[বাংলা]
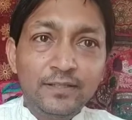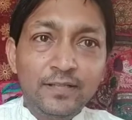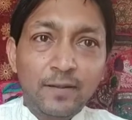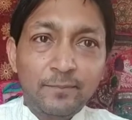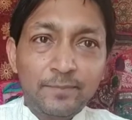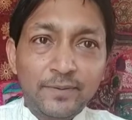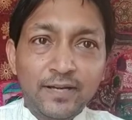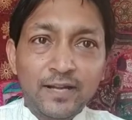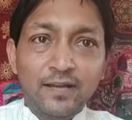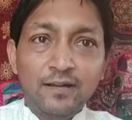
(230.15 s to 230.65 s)

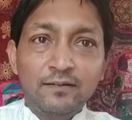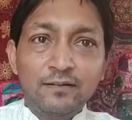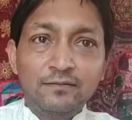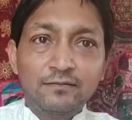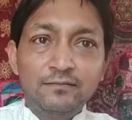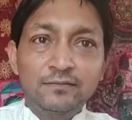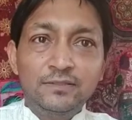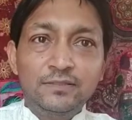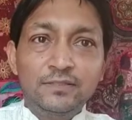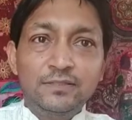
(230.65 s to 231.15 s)
আপনারা
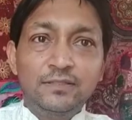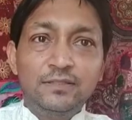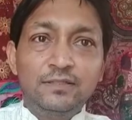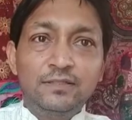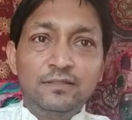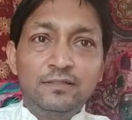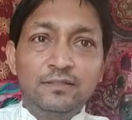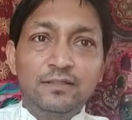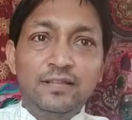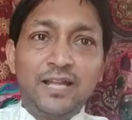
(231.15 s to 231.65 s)

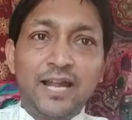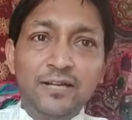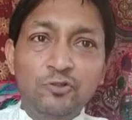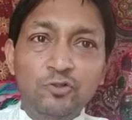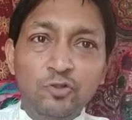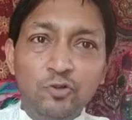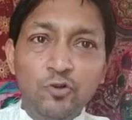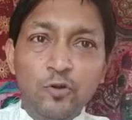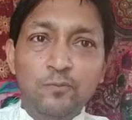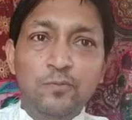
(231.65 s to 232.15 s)

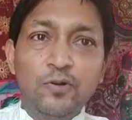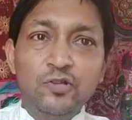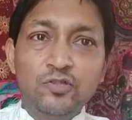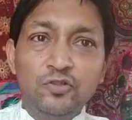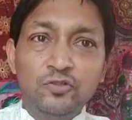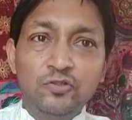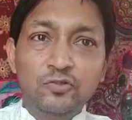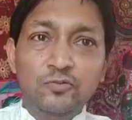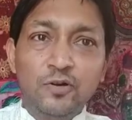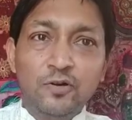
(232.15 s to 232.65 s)
লাড্ডু খুব পছন্দ